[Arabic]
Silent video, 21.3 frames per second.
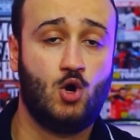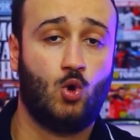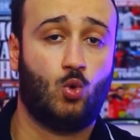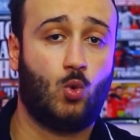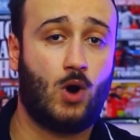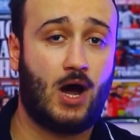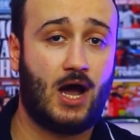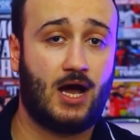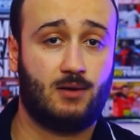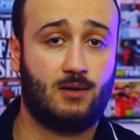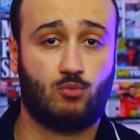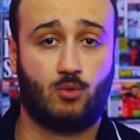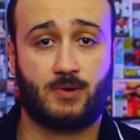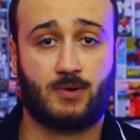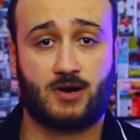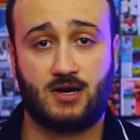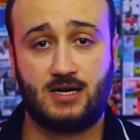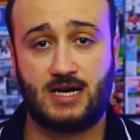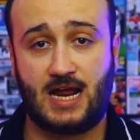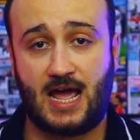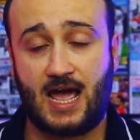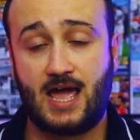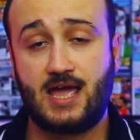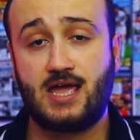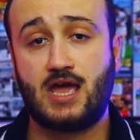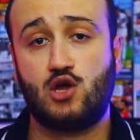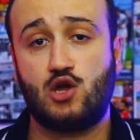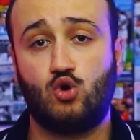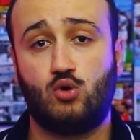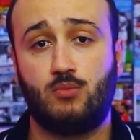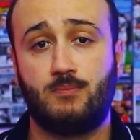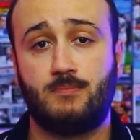والمباراة النهائية
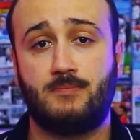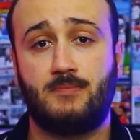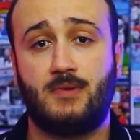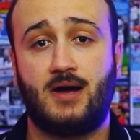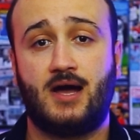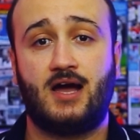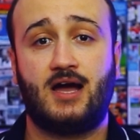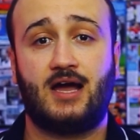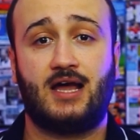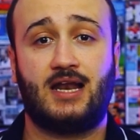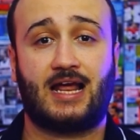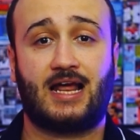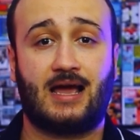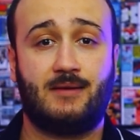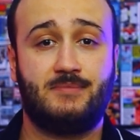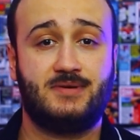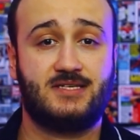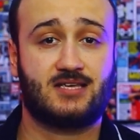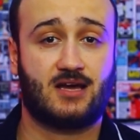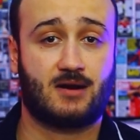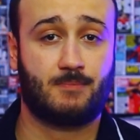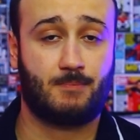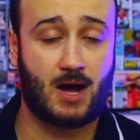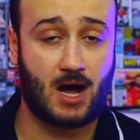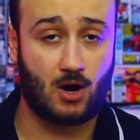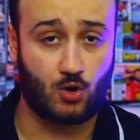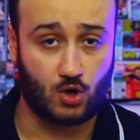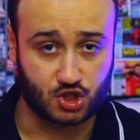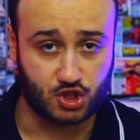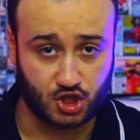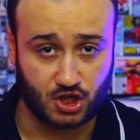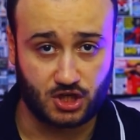يوم الخميس
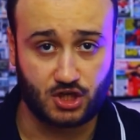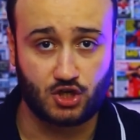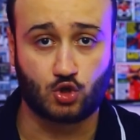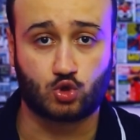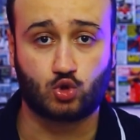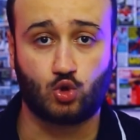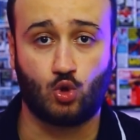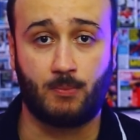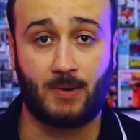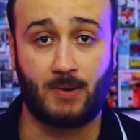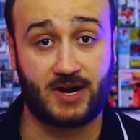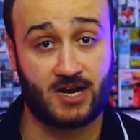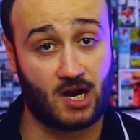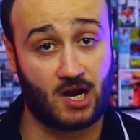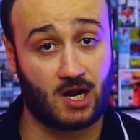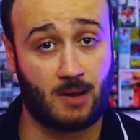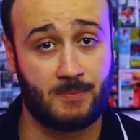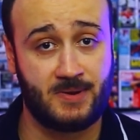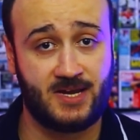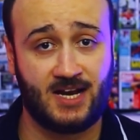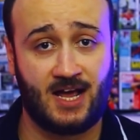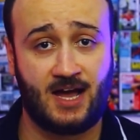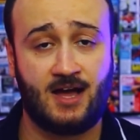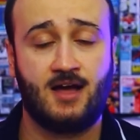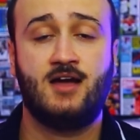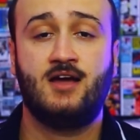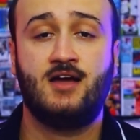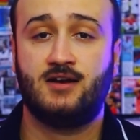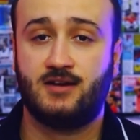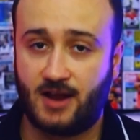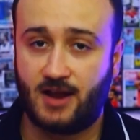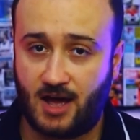24 أكتوبر يلا بينا
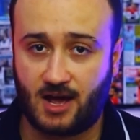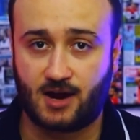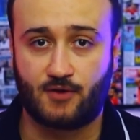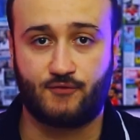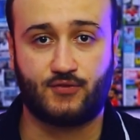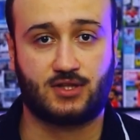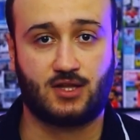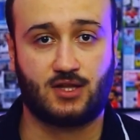نعرف